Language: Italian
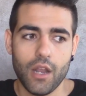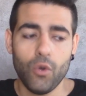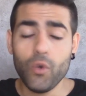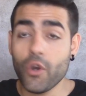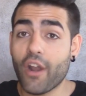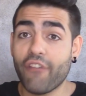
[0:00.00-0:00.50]

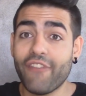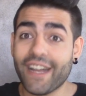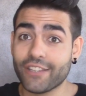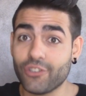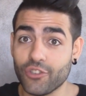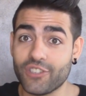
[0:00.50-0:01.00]
Lui non ha
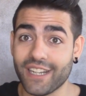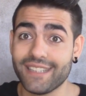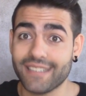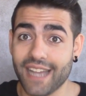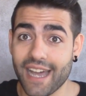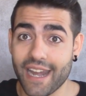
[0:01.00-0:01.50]
fatto
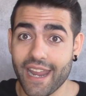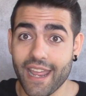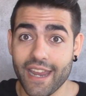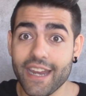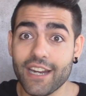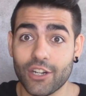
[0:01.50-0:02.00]

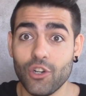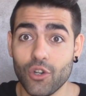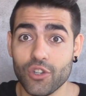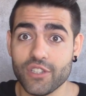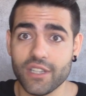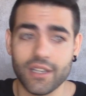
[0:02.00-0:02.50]
saltare il
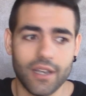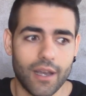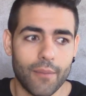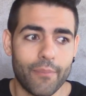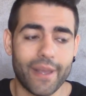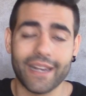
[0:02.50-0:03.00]

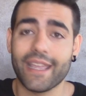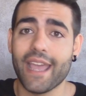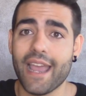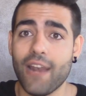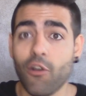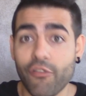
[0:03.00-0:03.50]
closing
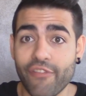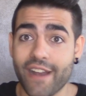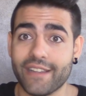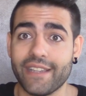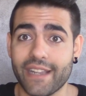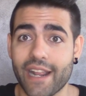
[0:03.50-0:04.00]
perché
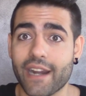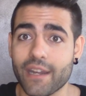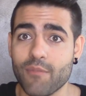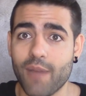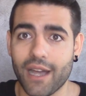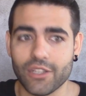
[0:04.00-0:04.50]
l'offerta era al
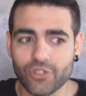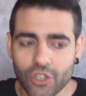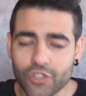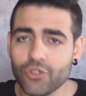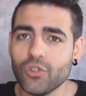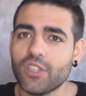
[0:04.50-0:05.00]
ribasso,
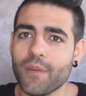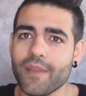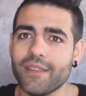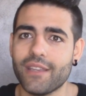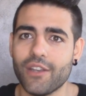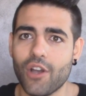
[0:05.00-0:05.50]

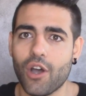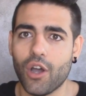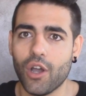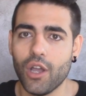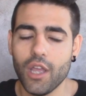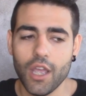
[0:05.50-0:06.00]
assolutamente
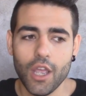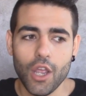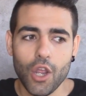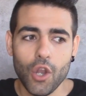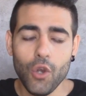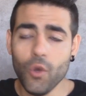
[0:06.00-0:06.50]
no.
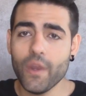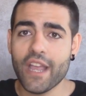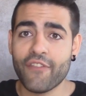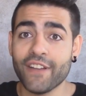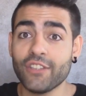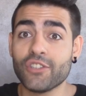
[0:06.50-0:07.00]
Lui ha
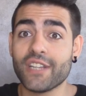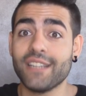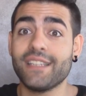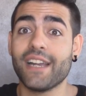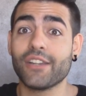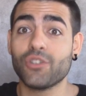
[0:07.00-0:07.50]
fatto
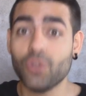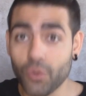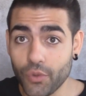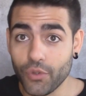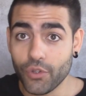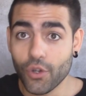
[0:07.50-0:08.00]
saltare
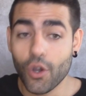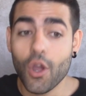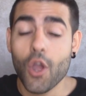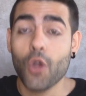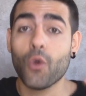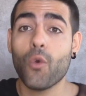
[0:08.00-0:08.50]

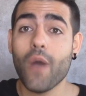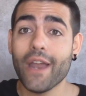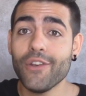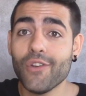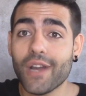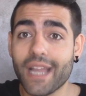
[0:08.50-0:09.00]
tutto
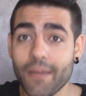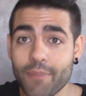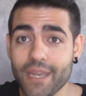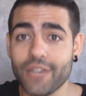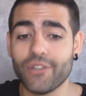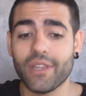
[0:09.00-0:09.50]
quando ha
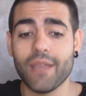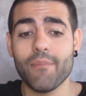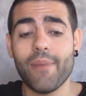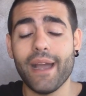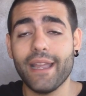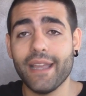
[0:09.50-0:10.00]
capito che
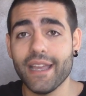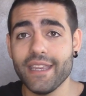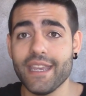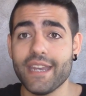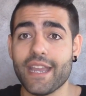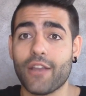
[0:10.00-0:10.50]

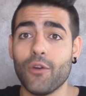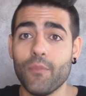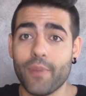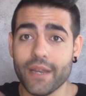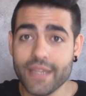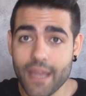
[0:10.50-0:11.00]
Baccaglini e
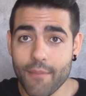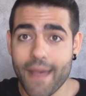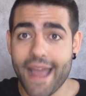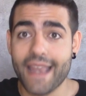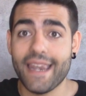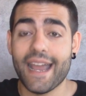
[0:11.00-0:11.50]
compagnia
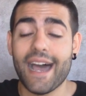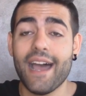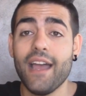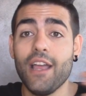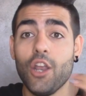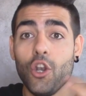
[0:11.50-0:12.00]

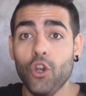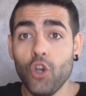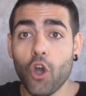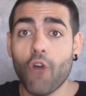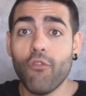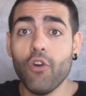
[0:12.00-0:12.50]
bella
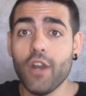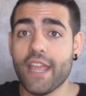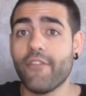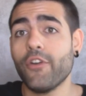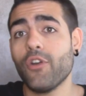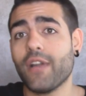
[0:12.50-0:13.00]
lo
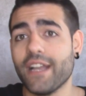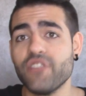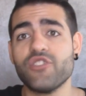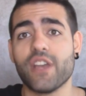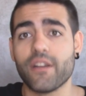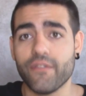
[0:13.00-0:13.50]
volevano
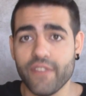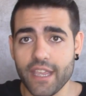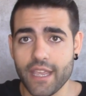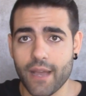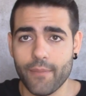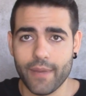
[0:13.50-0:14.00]
cacciare
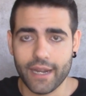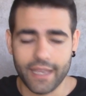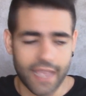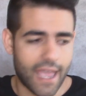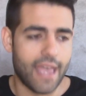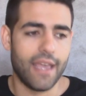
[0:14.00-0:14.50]
via
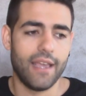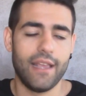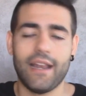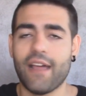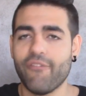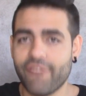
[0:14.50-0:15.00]
perché eh,
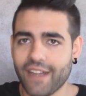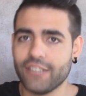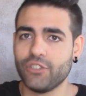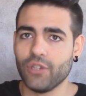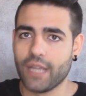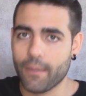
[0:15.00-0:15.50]
l'hanno
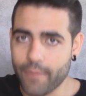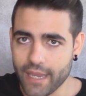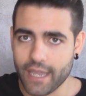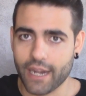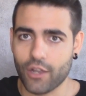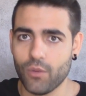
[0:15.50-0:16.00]
fatto
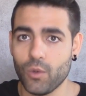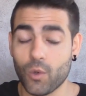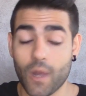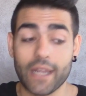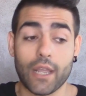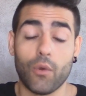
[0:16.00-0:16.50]
capire
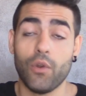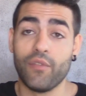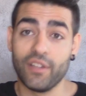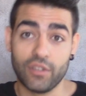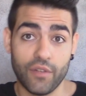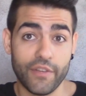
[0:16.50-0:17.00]
comunque anche quando ho
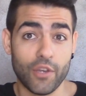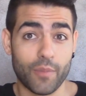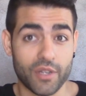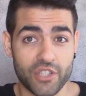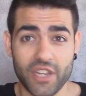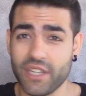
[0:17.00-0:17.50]
fatto il video
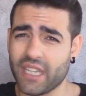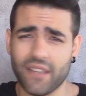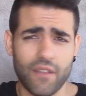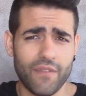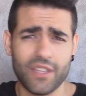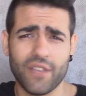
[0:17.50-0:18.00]
precedente che
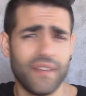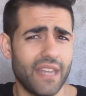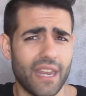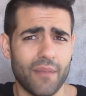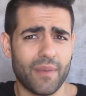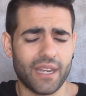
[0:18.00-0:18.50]
vi invito a
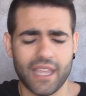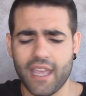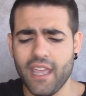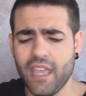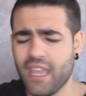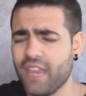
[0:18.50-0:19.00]
vedere perché
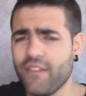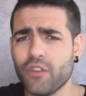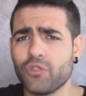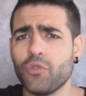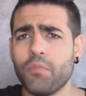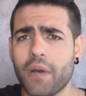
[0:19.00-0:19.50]
i video
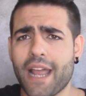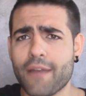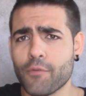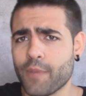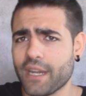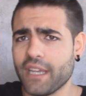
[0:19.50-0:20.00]
sul
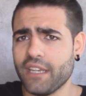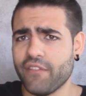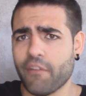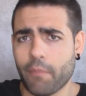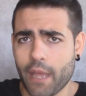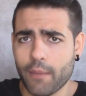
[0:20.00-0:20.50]
Palermo perché ti
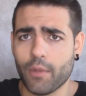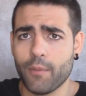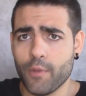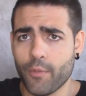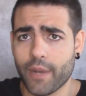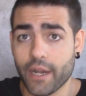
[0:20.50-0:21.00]
fa Palermo a
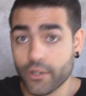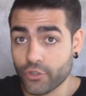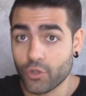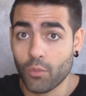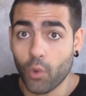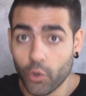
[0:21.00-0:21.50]
mio parere
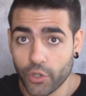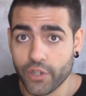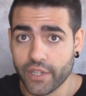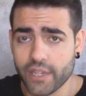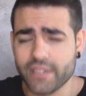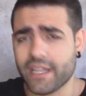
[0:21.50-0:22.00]
sono molto
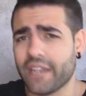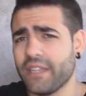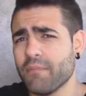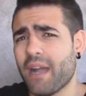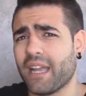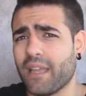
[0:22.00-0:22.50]
interessanti
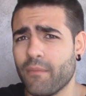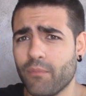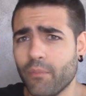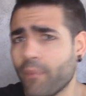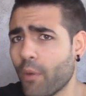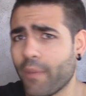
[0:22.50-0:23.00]
ma anche
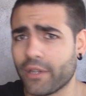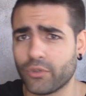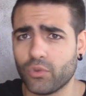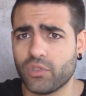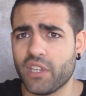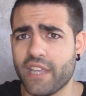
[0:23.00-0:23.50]
un po' per
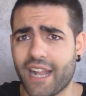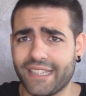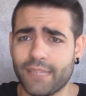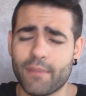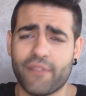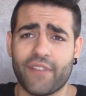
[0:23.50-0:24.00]
tutti gli
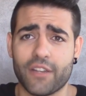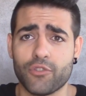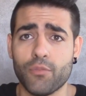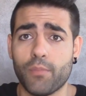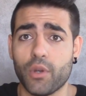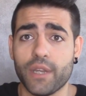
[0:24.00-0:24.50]
altri per farci
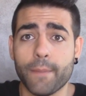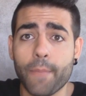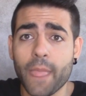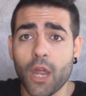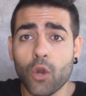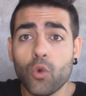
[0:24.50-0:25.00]
un po' di
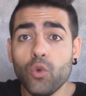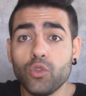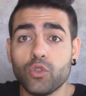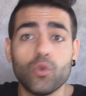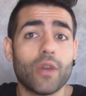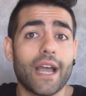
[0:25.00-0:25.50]

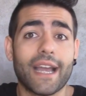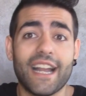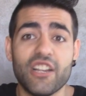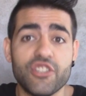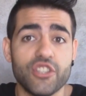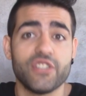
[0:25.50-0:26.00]
cultura
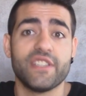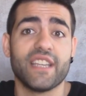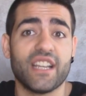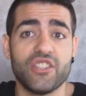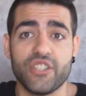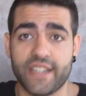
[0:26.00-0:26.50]

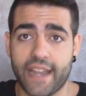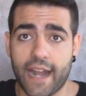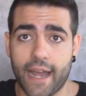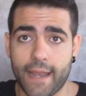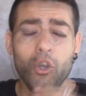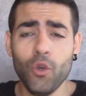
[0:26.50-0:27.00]
calcistica
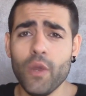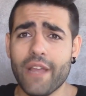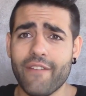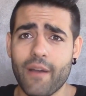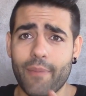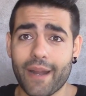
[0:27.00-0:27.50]
generale. Lui
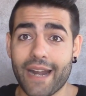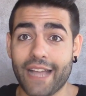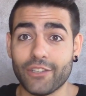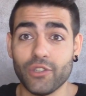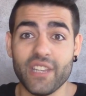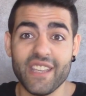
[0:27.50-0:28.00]
aveva
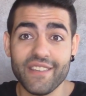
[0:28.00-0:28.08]
parlato di